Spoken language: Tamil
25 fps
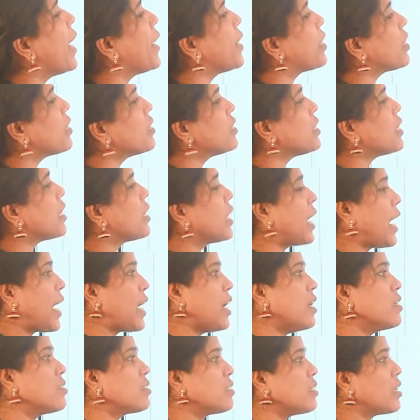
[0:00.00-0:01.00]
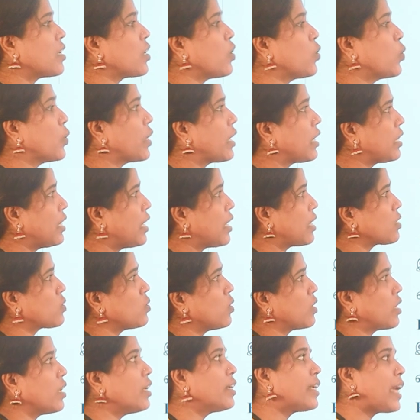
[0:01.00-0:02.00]
ஹைட்ரஜன் அயான்ஸ் இருக்கக்கூடியதை என்ன
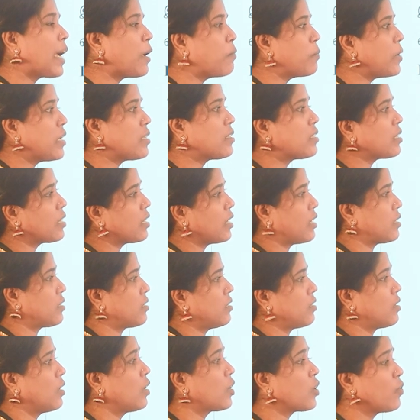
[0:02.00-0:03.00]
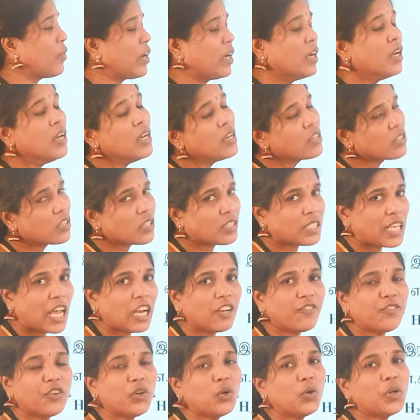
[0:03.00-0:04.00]
சொல்லுவாங்க டைபேசிக் ஆசிட் ஓகேவா ஸோ
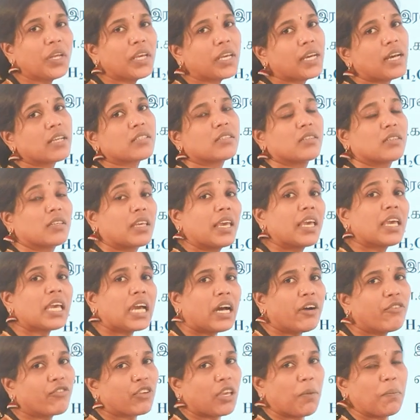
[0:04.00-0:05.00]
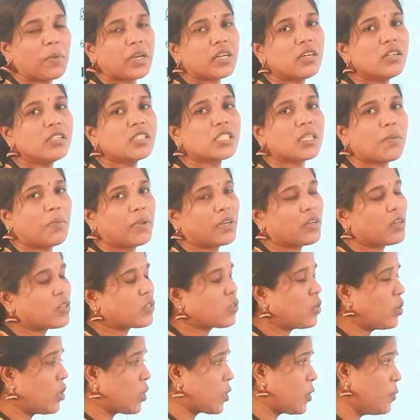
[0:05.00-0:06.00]
சல்ஃபியூரிக் ஆசிட் கிங் ஆஃப் கெமிக்கல்ஸ்
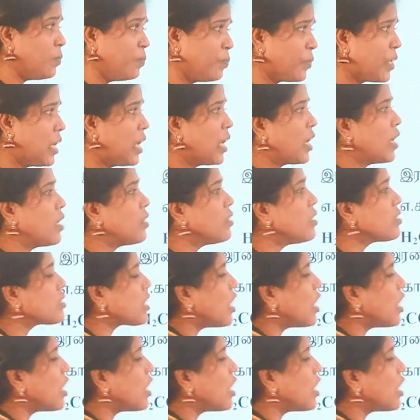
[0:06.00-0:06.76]
அப்படிங்கிற சொல்லியிருக்கும் இந்த